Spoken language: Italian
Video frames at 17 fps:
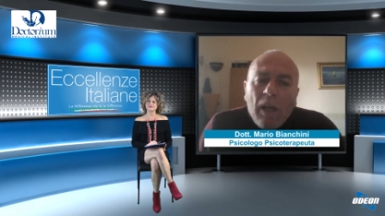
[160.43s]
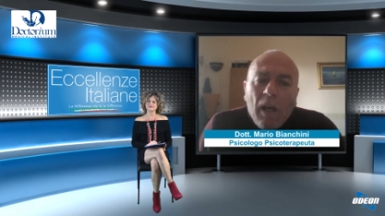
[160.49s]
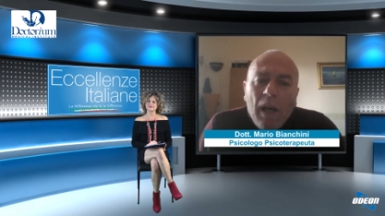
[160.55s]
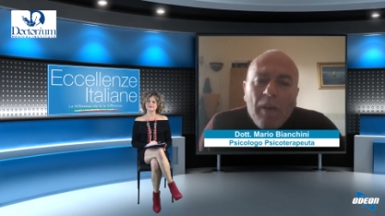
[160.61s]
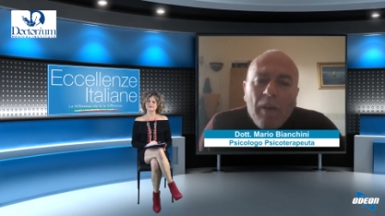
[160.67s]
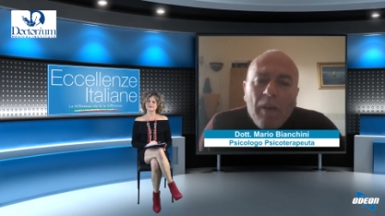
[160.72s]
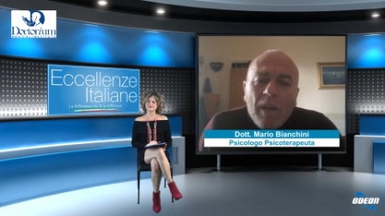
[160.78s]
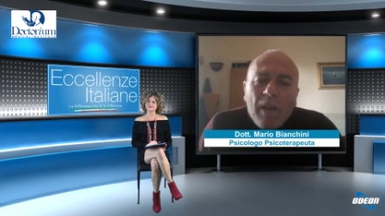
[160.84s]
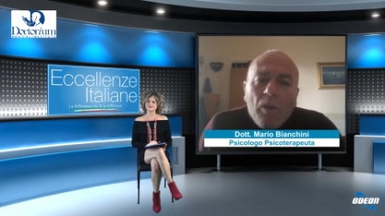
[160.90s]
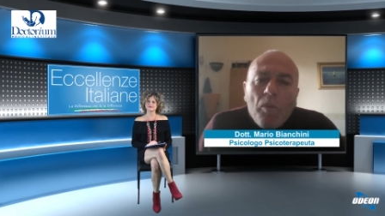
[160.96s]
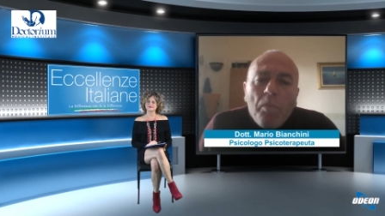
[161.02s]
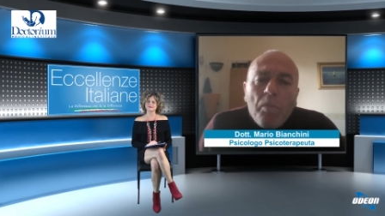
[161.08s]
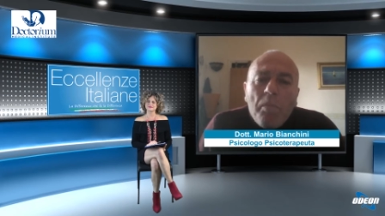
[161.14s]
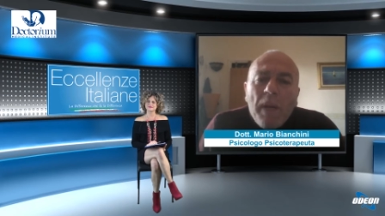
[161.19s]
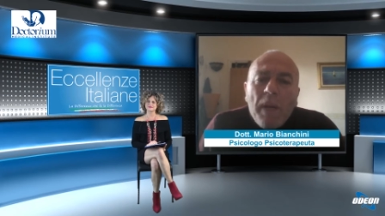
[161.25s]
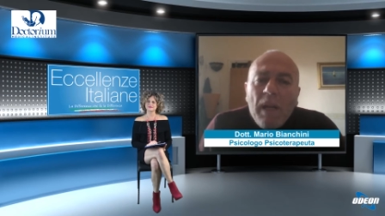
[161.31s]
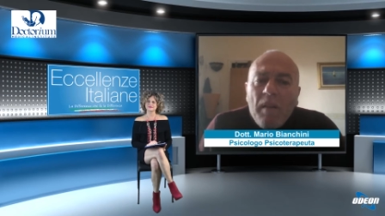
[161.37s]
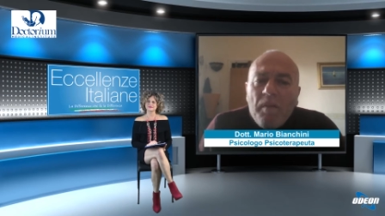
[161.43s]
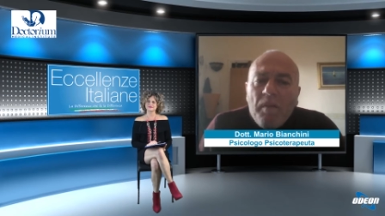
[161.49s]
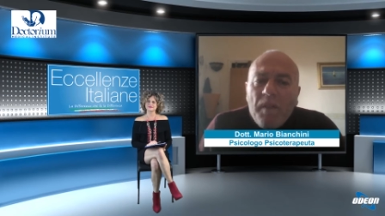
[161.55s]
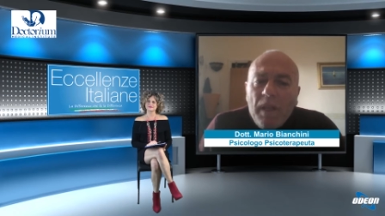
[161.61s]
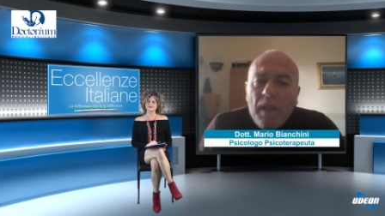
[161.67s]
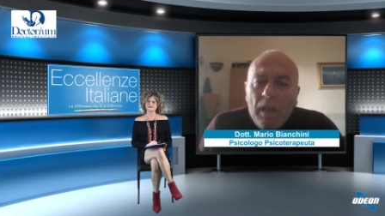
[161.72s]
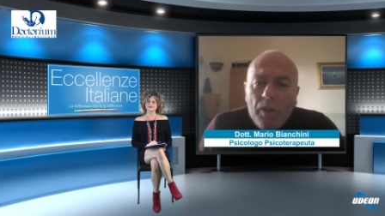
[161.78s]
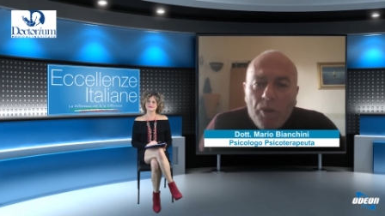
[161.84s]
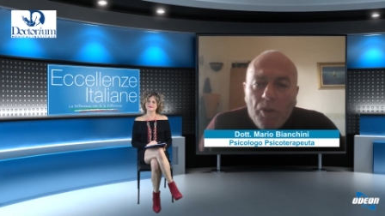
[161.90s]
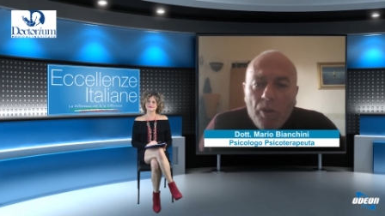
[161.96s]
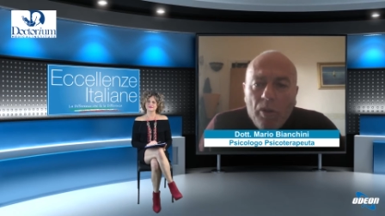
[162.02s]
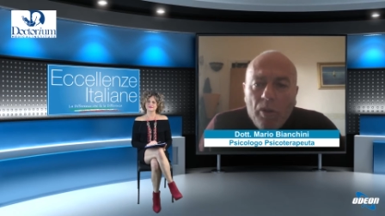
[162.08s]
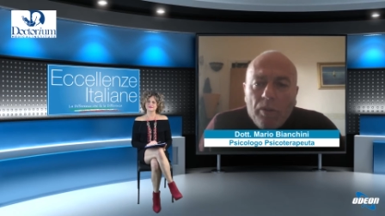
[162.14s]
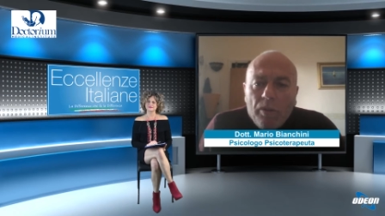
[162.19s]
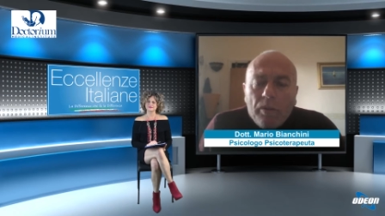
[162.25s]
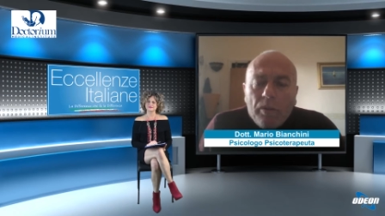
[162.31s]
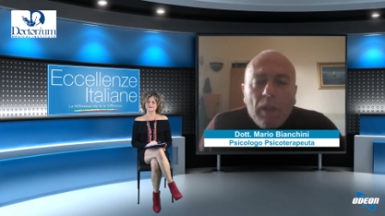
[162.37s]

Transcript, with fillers: avere un beneficio